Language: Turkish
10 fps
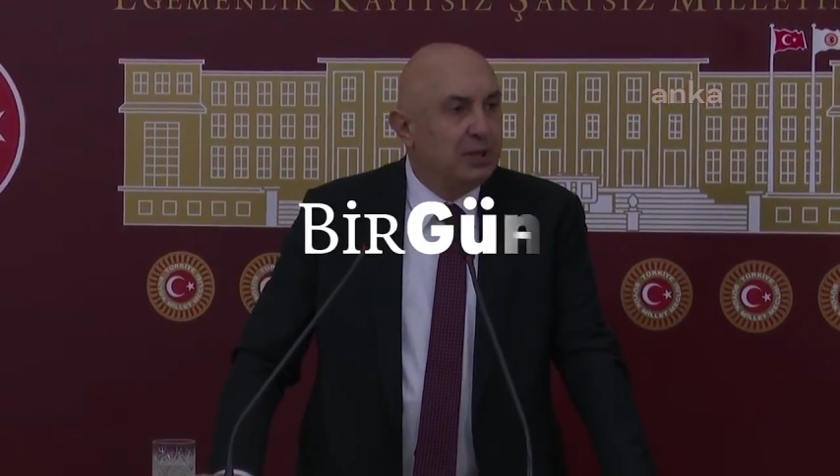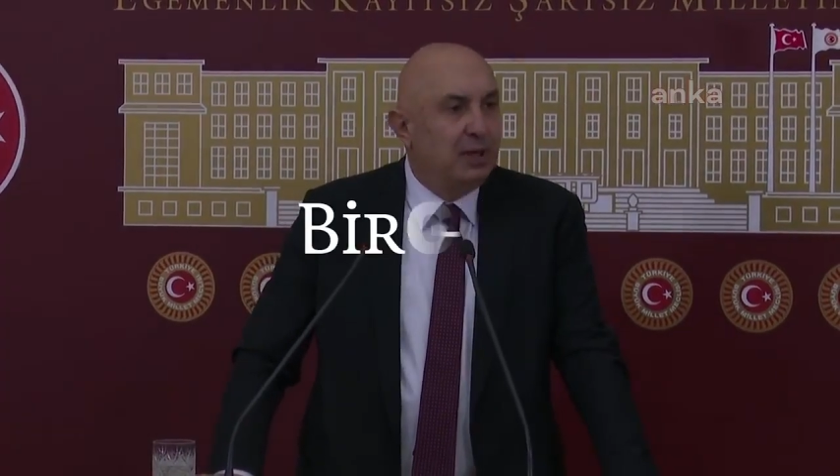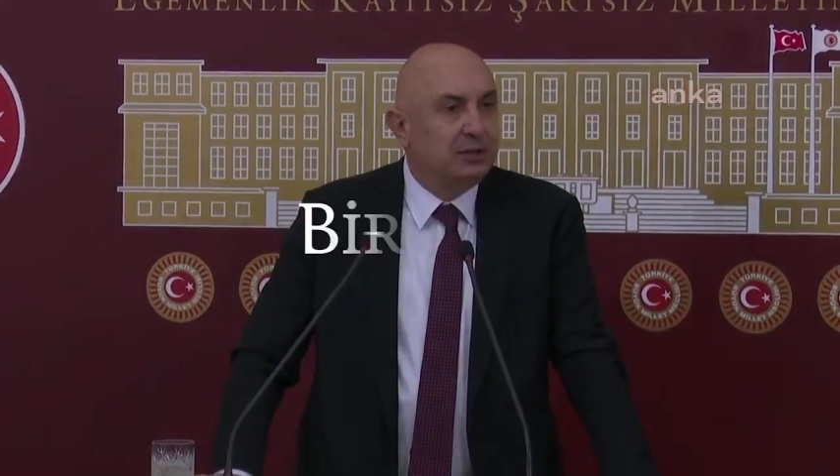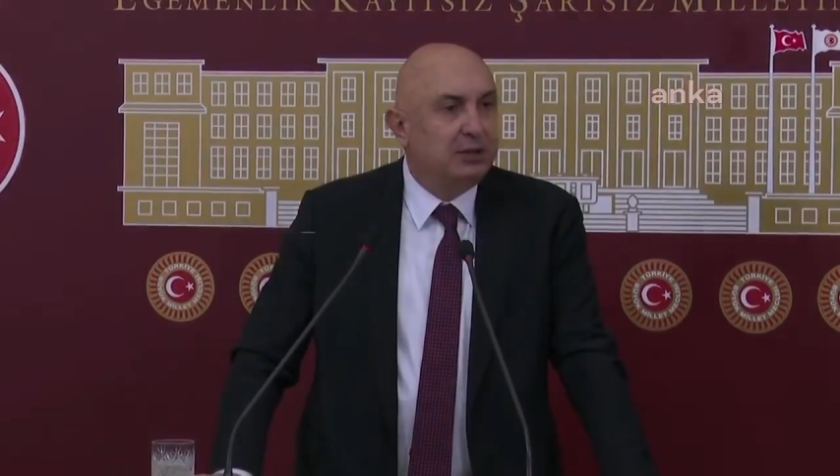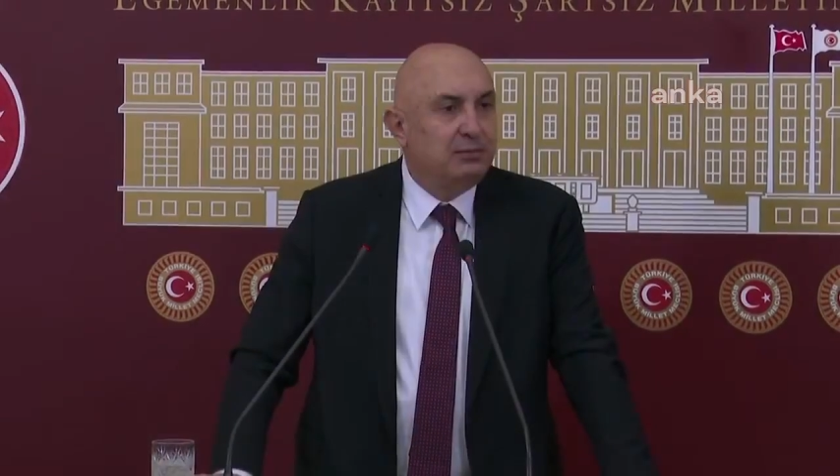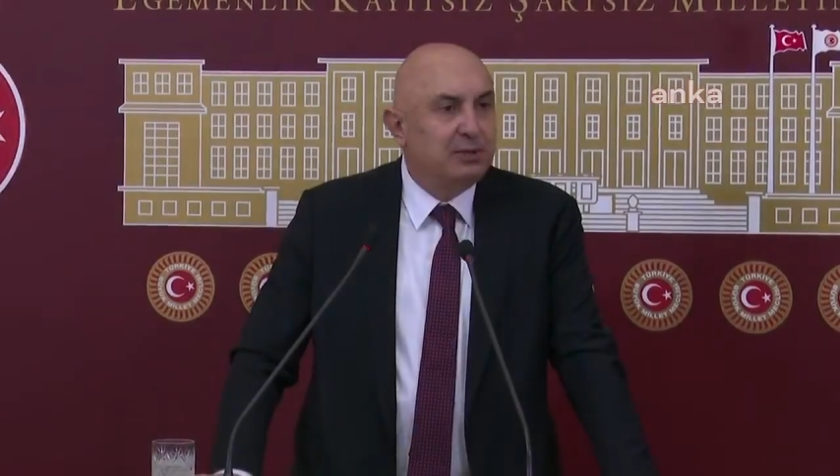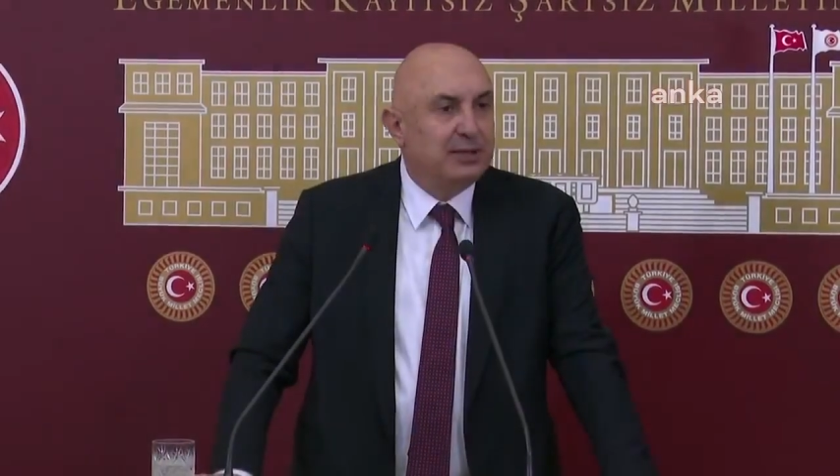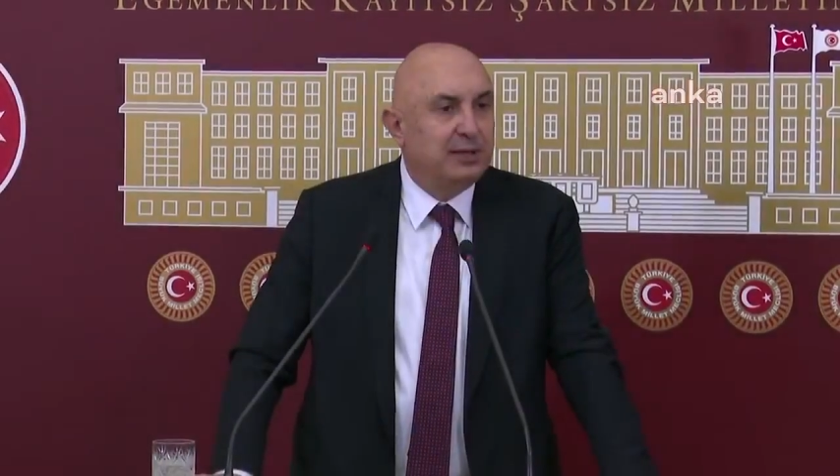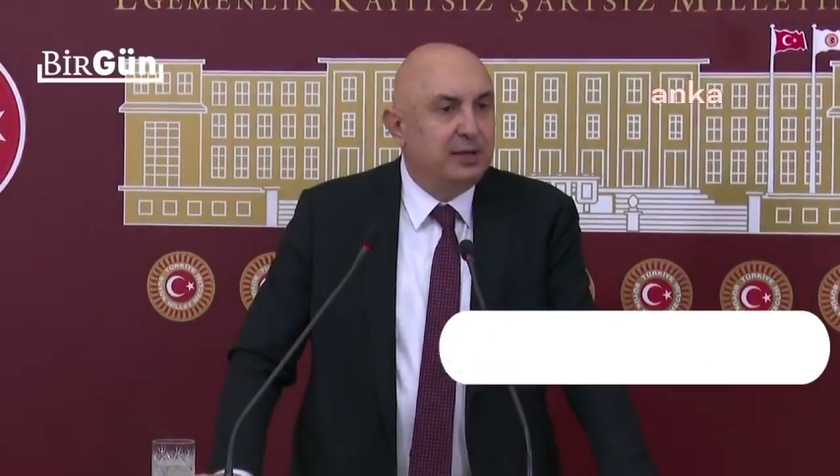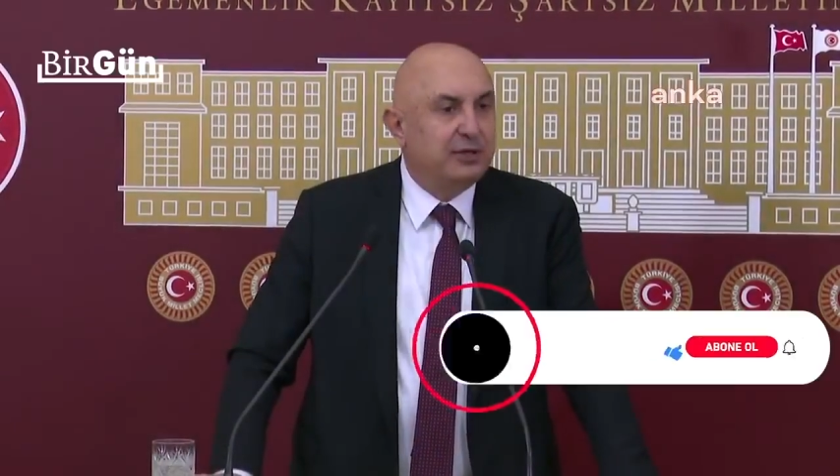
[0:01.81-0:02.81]
Altılı
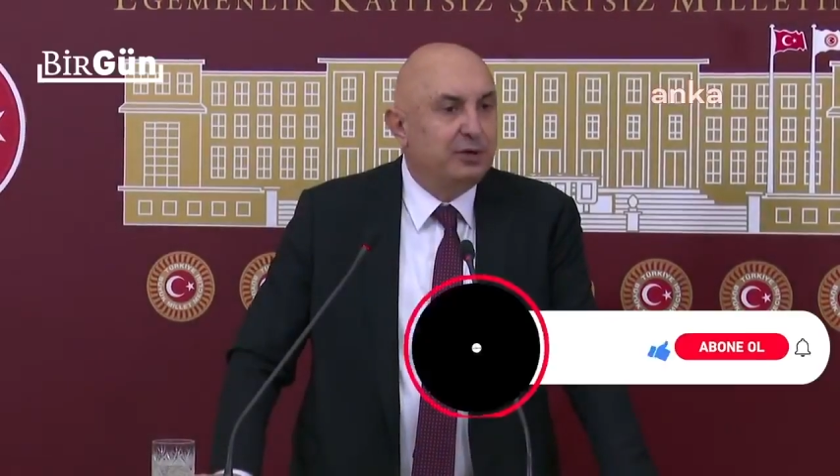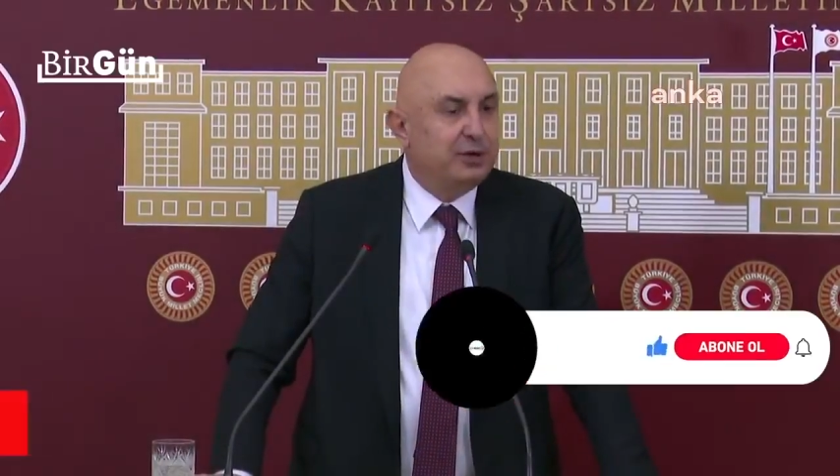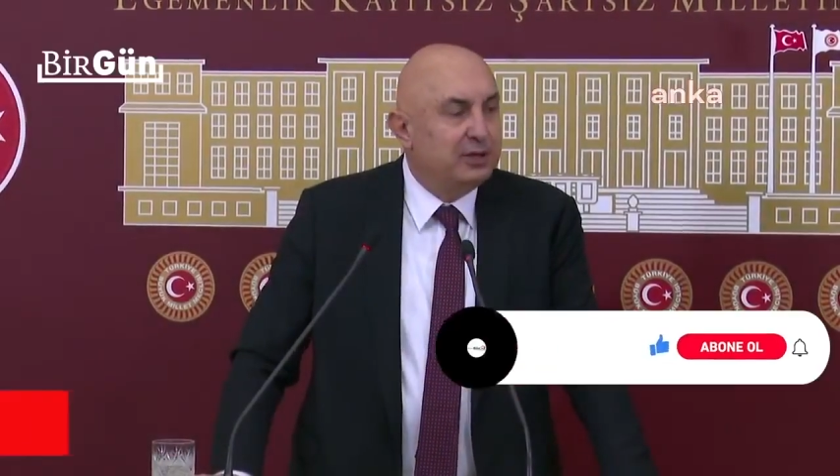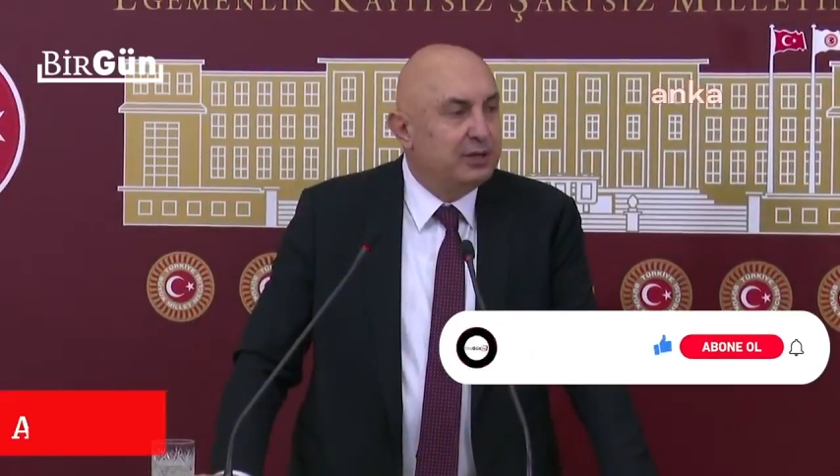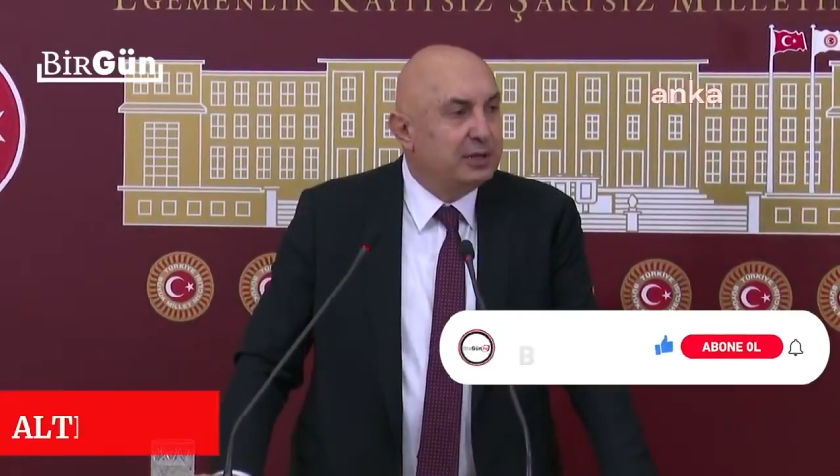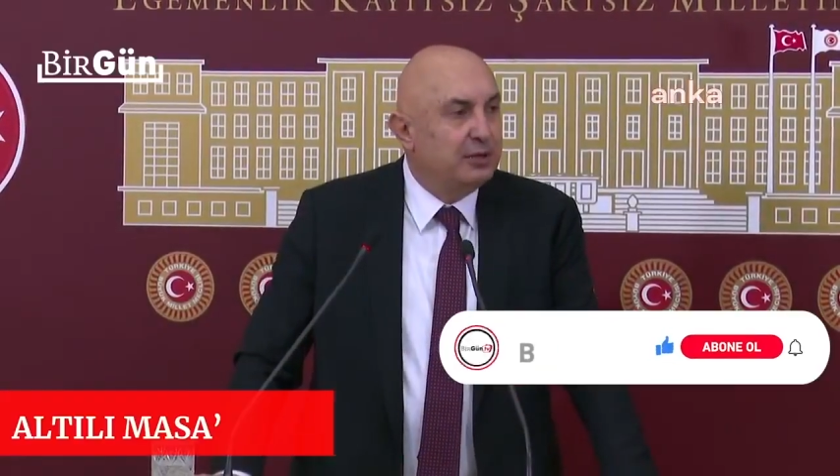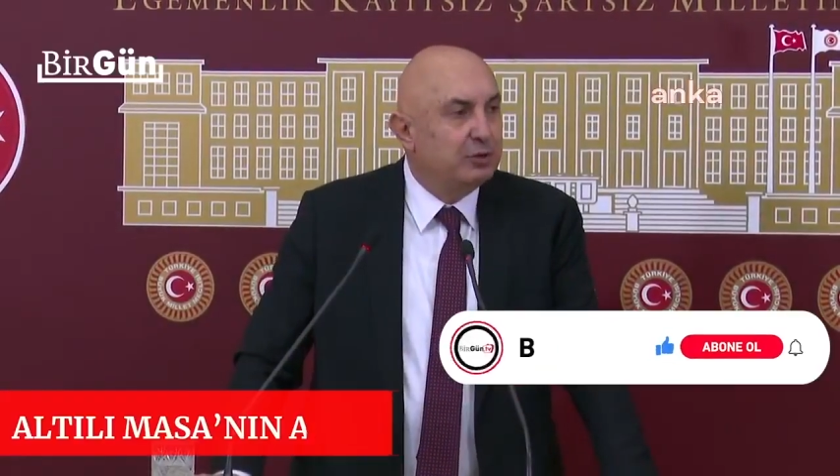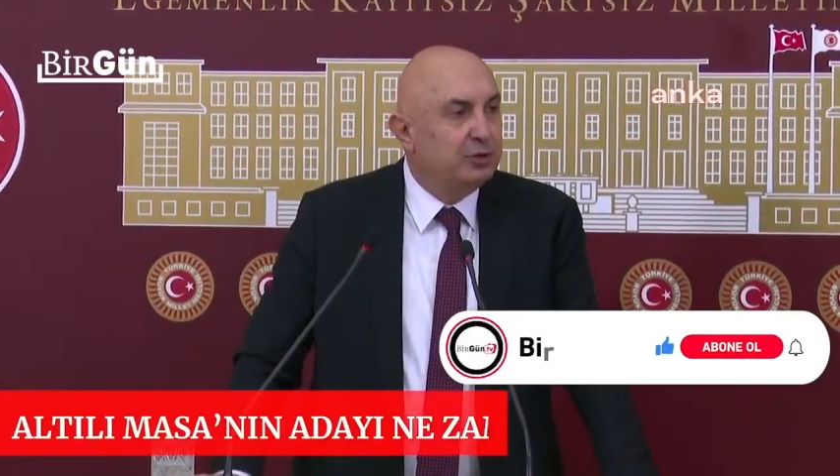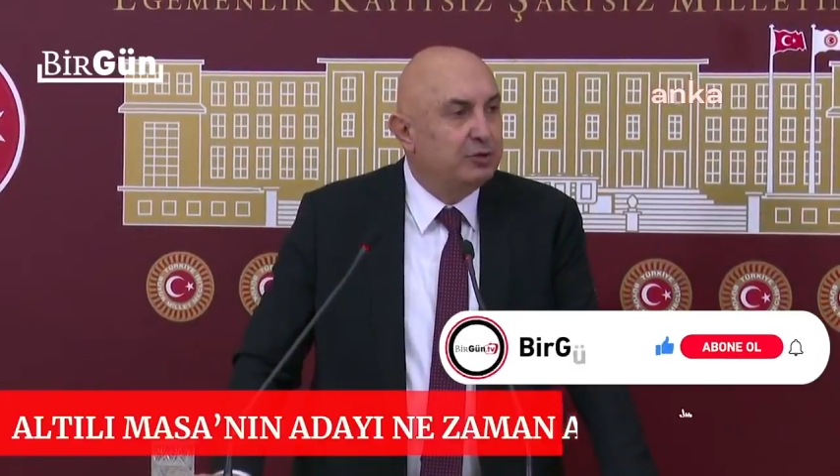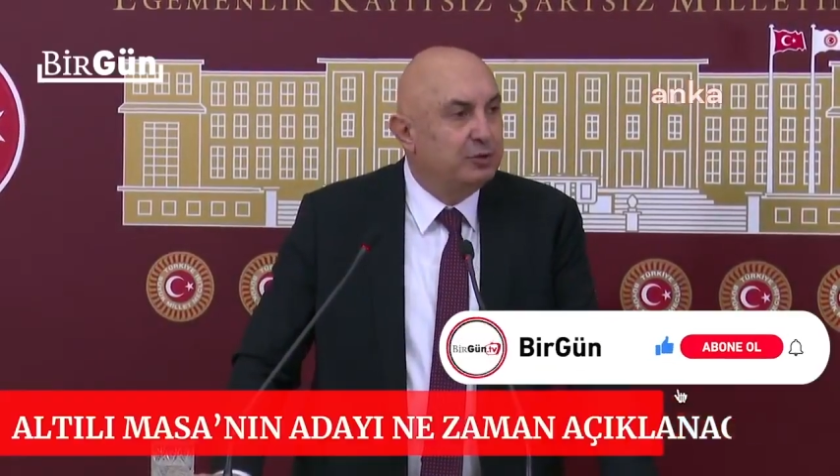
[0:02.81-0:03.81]
Masa ne söylediyse o
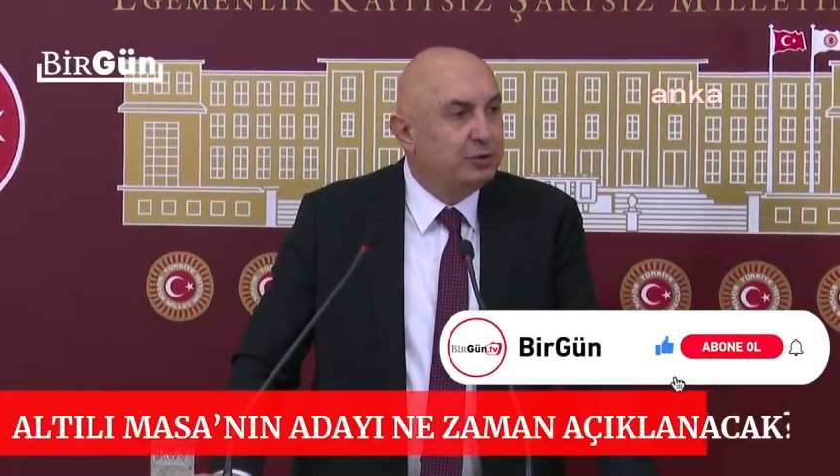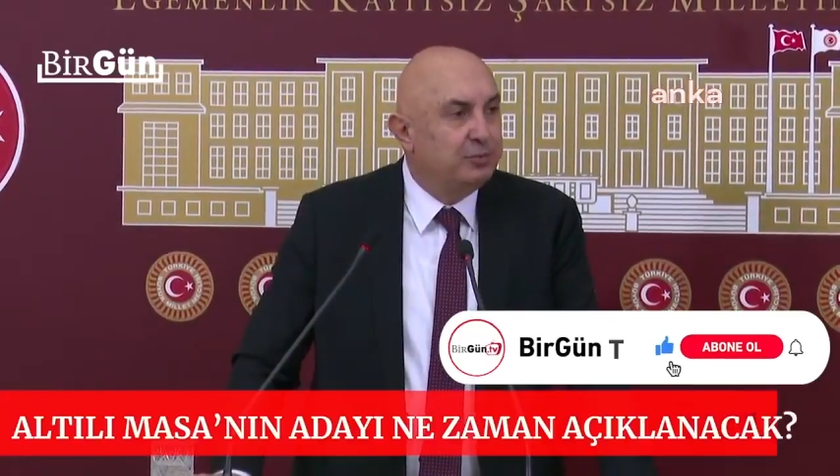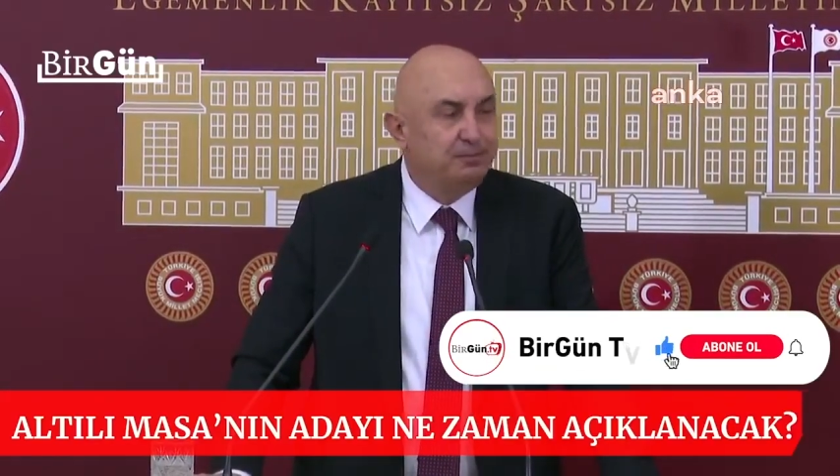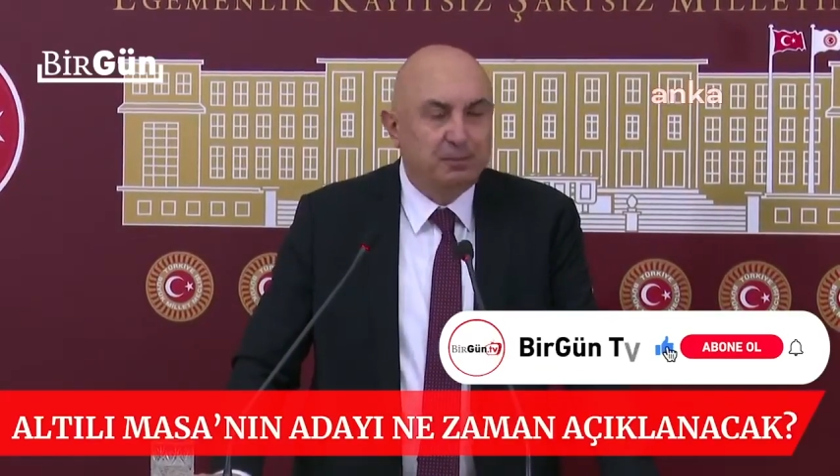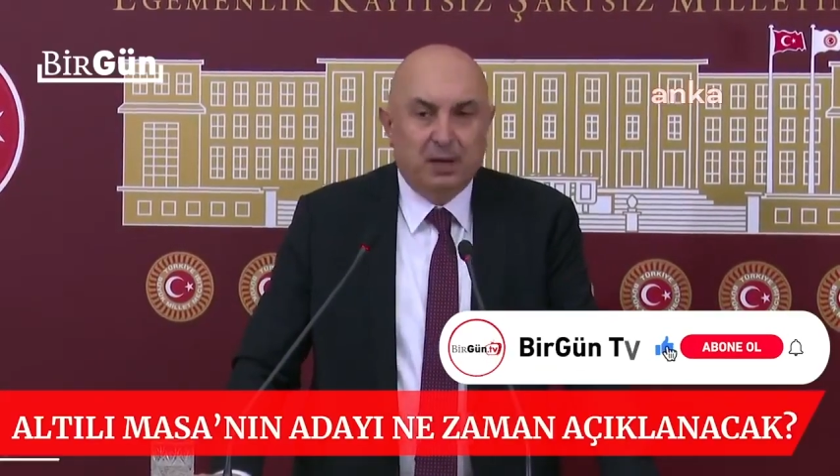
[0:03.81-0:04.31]
sözünün e,